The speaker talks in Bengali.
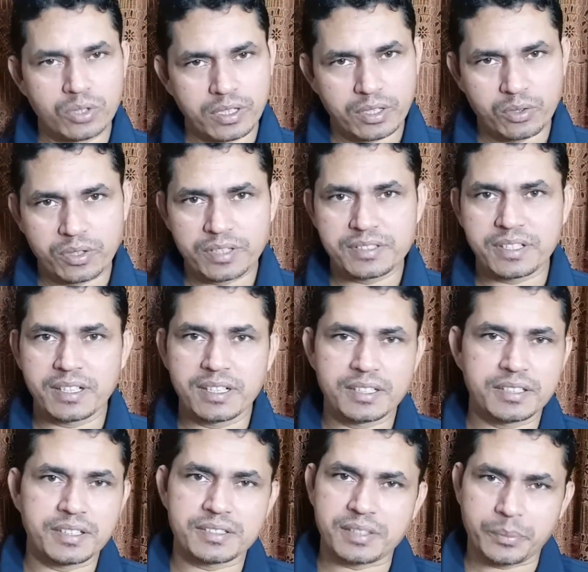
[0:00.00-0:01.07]
দয়া করে
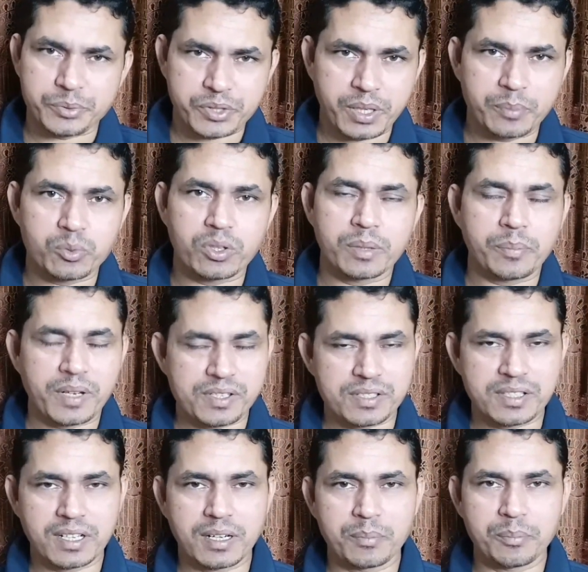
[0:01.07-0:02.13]
চ্যানেলটিকে সাবস্ক্রাইব করে
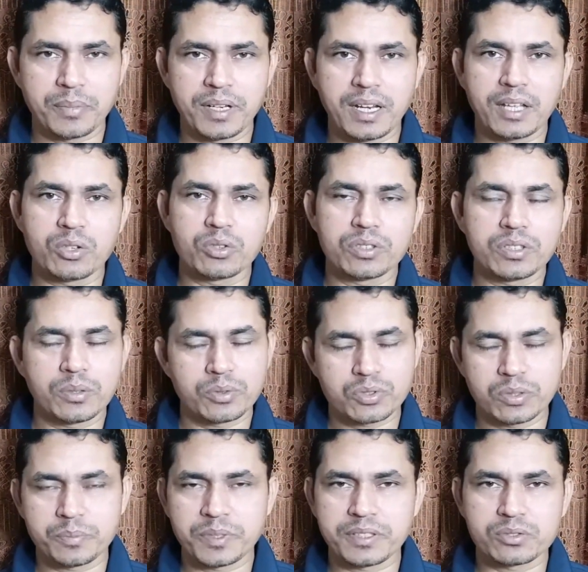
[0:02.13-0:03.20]
পাশে থাকা বেল আইকনটি
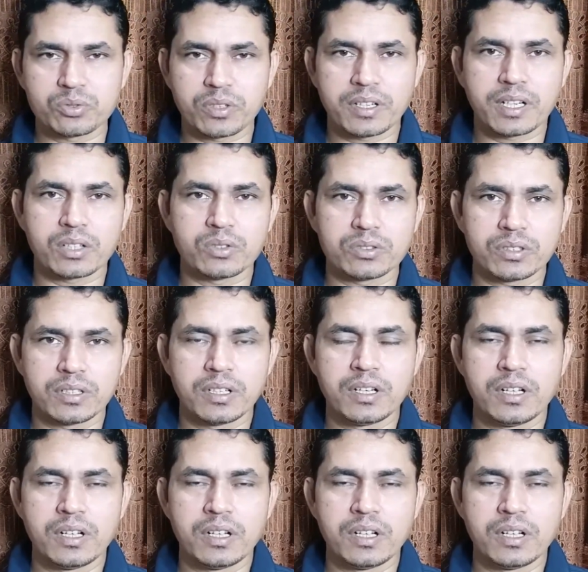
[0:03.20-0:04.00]
অবশ্যই প্রেস করে রাখুন